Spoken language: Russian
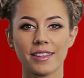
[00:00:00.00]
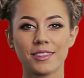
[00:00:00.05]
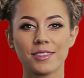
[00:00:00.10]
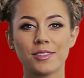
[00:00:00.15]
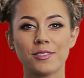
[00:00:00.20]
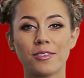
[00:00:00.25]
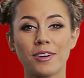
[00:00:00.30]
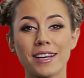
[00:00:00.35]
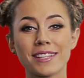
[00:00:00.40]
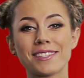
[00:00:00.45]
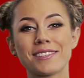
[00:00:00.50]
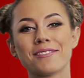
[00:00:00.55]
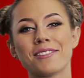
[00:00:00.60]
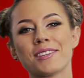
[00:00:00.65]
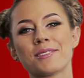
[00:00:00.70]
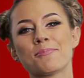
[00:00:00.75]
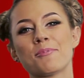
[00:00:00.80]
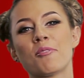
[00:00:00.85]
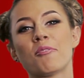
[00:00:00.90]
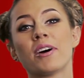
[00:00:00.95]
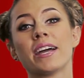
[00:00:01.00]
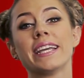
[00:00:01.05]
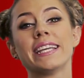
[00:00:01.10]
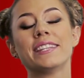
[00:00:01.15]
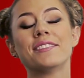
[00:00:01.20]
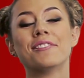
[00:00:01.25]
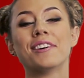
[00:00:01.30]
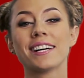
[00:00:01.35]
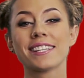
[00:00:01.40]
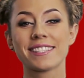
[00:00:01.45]
28 и
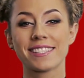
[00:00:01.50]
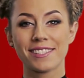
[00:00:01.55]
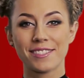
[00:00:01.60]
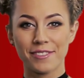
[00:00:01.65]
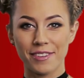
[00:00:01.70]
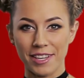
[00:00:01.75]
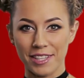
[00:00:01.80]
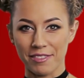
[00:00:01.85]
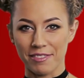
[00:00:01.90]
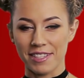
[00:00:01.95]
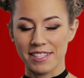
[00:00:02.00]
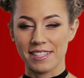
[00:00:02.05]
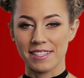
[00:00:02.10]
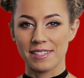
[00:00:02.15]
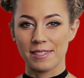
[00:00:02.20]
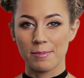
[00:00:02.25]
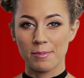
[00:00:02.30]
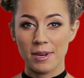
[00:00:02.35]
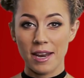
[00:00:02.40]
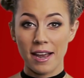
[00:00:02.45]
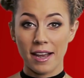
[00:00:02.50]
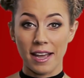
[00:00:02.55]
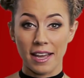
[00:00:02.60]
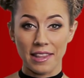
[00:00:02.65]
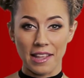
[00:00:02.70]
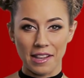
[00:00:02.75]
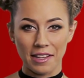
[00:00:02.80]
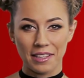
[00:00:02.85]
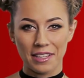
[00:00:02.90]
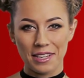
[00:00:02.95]
29 сентября
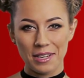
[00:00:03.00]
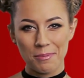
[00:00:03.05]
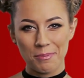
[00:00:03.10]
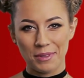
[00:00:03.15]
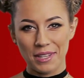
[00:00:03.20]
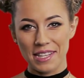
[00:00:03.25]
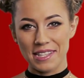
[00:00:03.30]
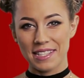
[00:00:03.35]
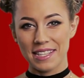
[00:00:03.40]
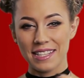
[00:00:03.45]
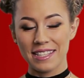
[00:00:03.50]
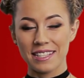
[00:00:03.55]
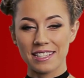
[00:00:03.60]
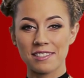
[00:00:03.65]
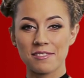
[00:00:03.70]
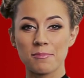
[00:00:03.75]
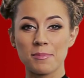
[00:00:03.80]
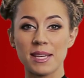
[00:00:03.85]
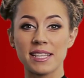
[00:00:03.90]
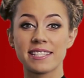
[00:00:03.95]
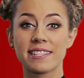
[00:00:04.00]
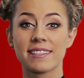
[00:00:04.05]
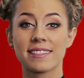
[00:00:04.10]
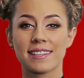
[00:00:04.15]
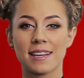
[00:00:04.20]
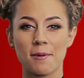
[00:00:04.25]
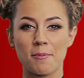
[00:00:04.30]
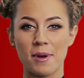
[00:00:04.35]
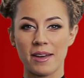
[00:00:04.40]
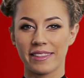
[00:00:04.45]
канал Crypto Dealers вместе с
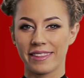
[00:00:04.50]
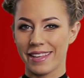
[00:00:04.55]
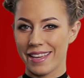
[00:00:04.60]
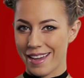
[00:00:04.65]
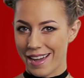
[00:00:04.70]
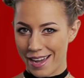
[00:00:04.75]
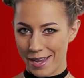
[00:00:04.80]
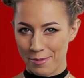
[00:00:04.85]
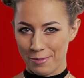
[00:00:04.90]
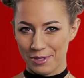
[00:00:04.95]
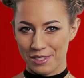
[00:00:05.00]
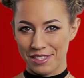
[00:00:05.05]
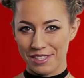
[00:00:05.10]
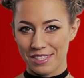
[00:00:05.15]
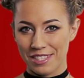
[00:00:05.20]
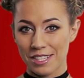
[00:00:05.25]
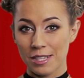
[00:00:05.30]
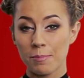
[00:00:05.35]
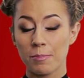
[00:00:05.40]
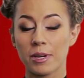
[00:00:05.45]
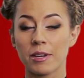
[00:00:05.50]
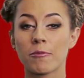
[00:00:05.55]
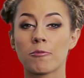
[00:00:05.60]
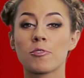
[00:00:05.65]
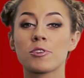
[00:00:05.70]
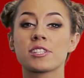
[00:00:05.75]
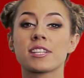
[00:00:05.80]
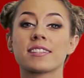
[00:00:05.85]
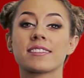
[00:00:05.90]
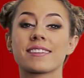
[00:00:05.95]
командой IBCG
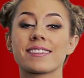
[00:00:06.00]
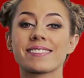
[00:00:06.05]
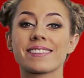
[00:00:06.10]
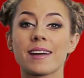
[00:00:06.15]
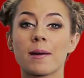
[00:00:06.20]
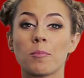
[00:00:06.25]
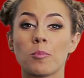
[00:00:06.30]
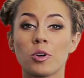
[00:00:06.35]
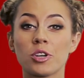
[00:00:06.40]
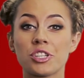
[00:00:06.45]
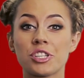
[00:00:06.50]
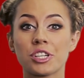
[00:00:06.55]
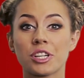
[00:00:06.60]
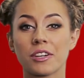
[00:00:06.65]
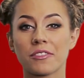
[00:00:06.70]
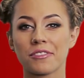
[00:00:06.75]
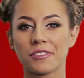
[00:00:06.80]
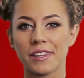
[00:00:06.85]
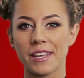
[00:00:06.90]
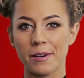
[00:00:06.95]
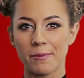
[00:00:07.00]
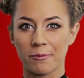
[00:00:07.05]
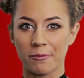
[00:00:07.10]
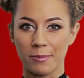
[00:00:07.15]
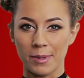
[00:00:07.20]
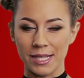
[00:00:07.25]
привозят разработчиков NEM в